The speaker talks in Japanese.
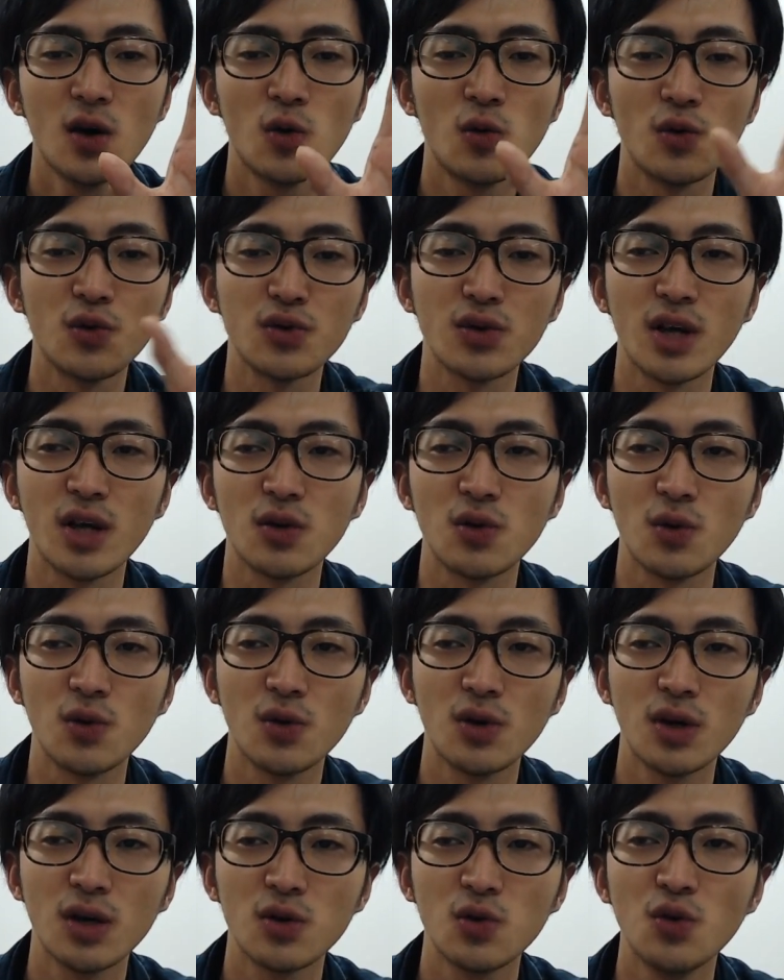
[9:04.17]
フォートナイト
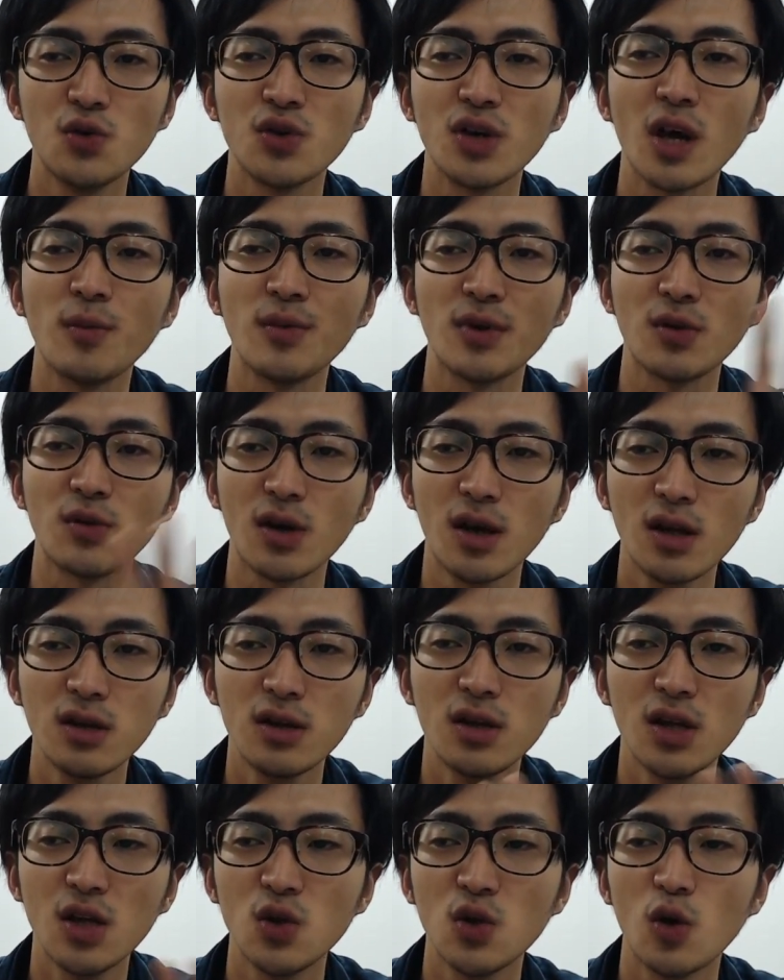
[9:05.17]
どういうゲームなのかっ
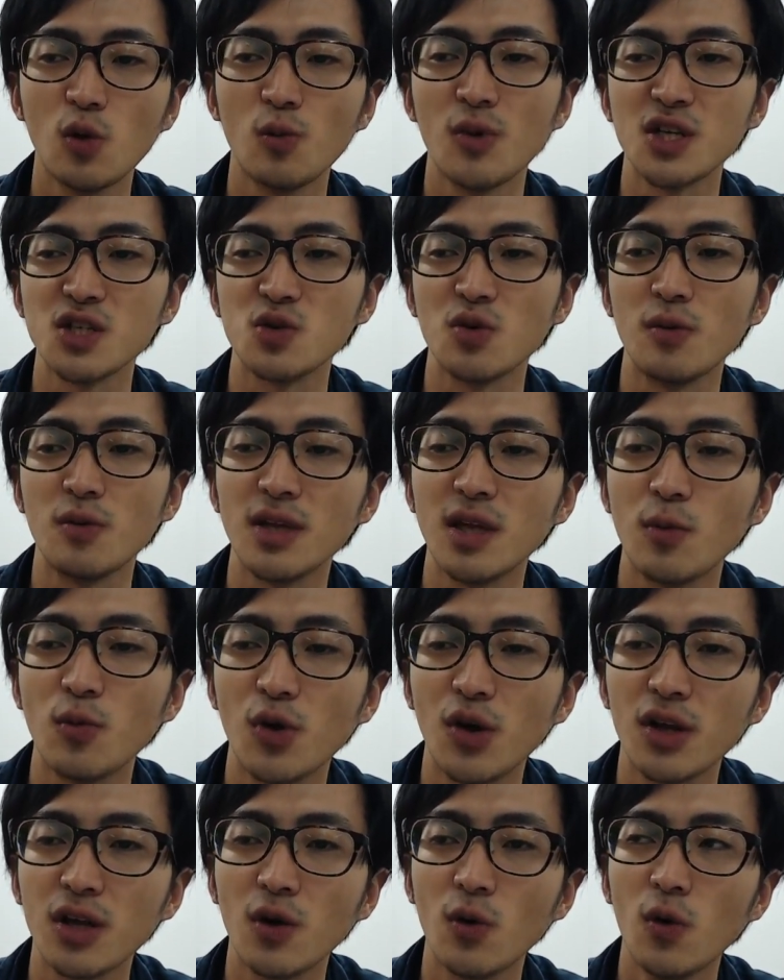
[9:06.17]
ていうのをまずは見ても
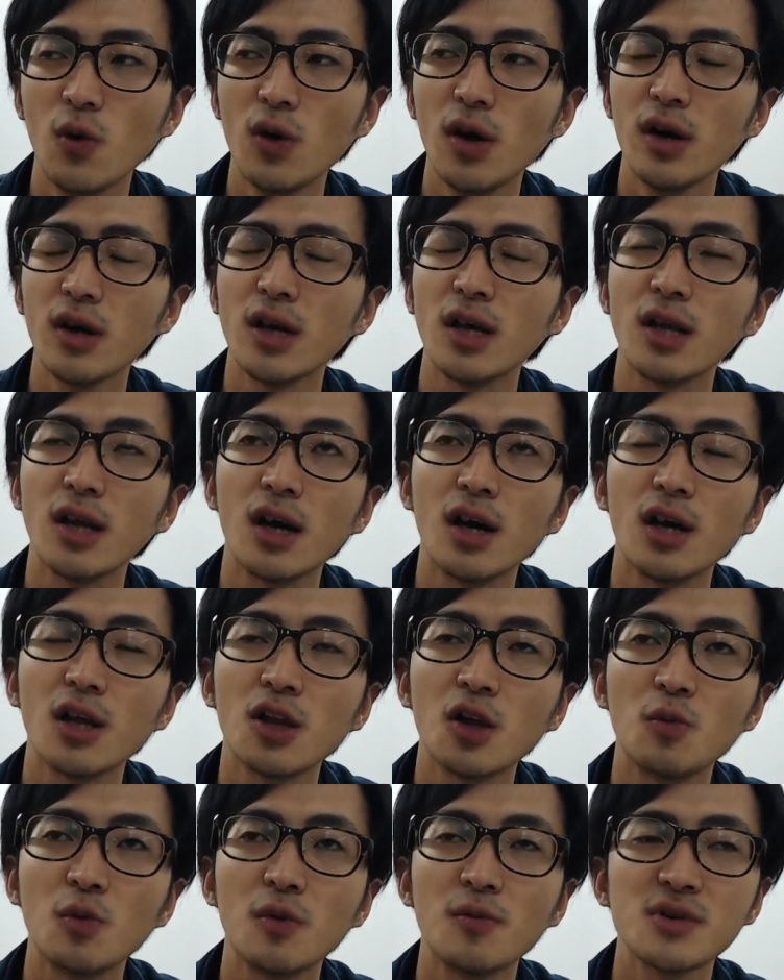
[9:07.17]
らえた方がいいな
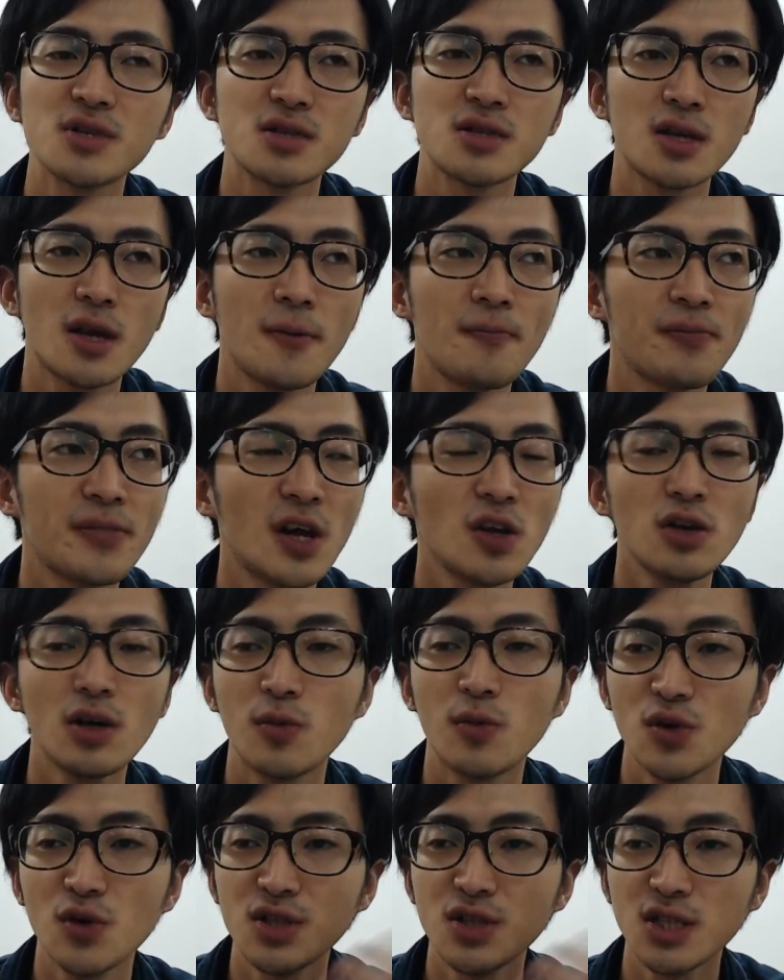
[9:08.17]
と思いますね。あとは
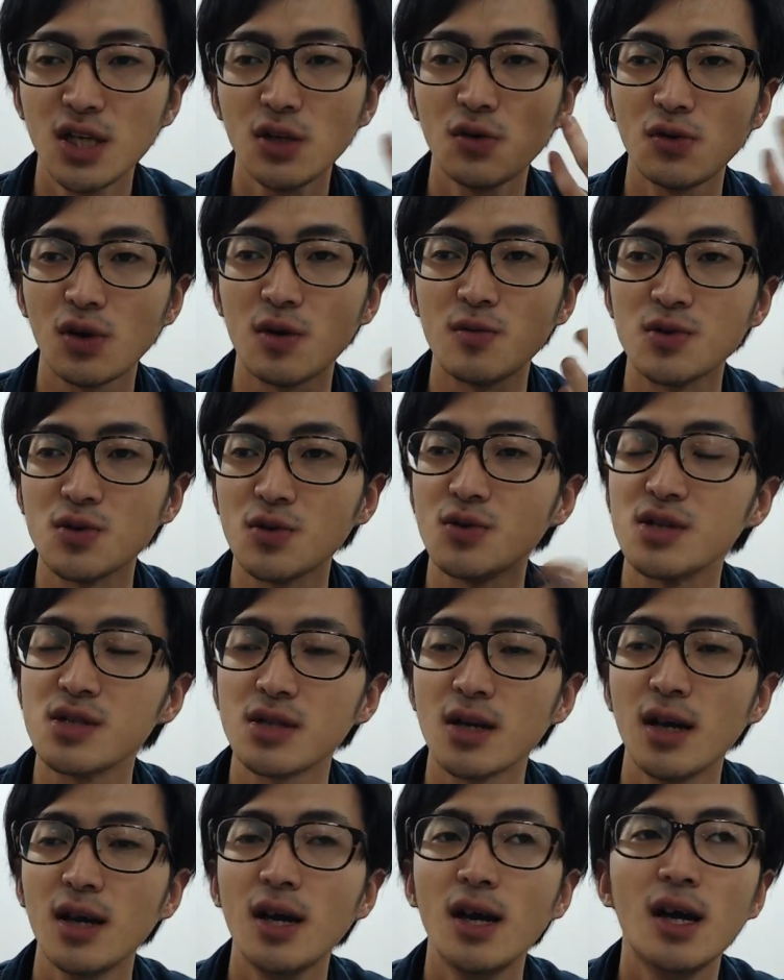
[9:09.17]
ボイスチャットとかもそうです
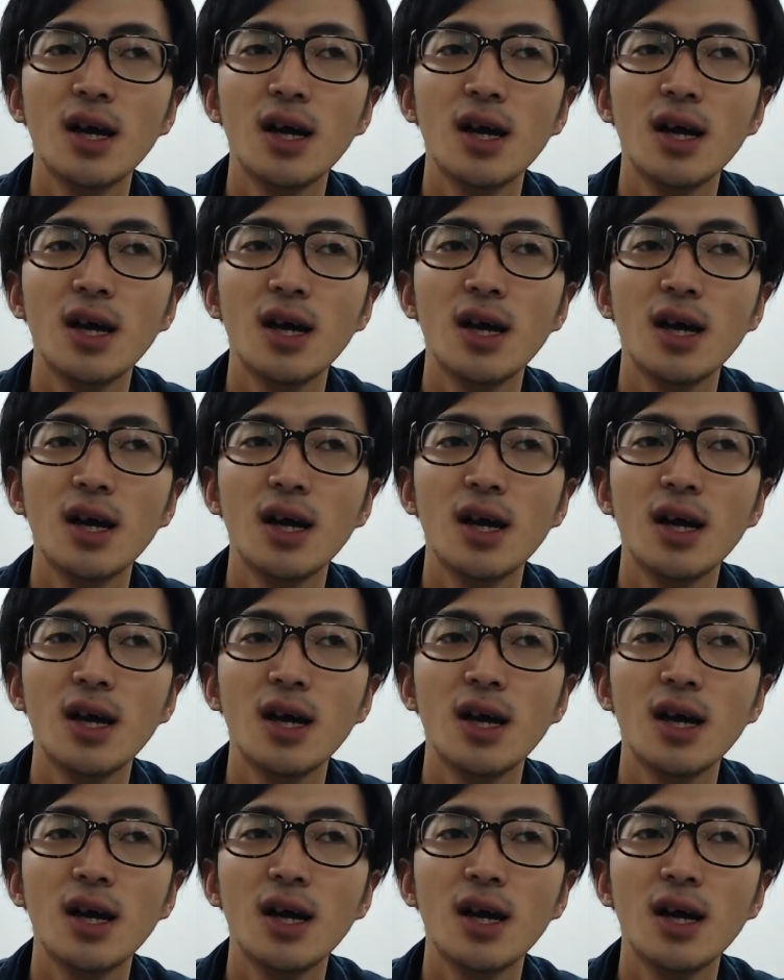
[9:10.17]
ね。